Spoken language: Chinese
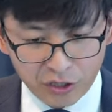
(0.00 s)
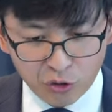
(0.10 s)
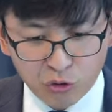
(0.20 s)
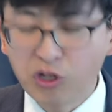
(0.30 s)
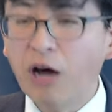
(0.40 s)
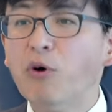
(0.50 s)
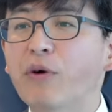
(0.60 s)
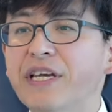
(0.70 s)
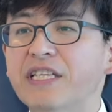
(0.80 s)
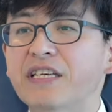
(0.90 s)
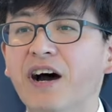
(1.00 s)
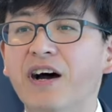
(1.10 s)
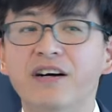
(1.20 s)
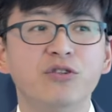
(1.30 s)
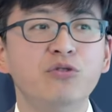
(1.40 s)
与他们为敌，
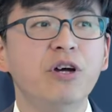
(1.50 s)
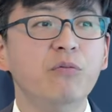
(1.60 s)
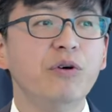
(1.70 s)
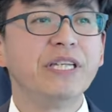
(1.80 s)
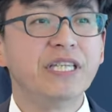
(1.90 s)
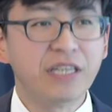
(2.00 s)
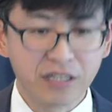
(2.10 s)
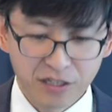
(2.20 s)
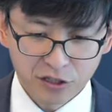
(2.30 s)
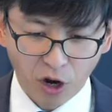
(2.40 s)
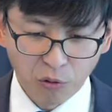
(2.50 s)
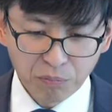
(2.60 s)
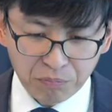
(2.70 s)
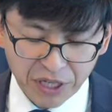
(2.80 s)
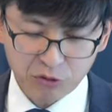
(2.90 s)
哈，与他们为敌，要
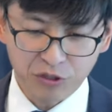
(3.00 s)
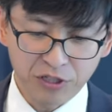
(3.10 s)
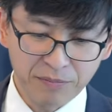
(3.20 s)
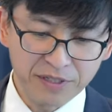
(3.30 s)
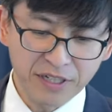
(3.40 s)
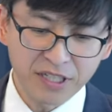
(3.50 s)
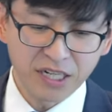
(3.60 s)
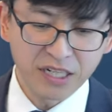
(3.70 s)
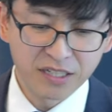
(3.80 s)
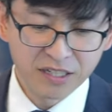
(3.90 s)
灭绝他们等等。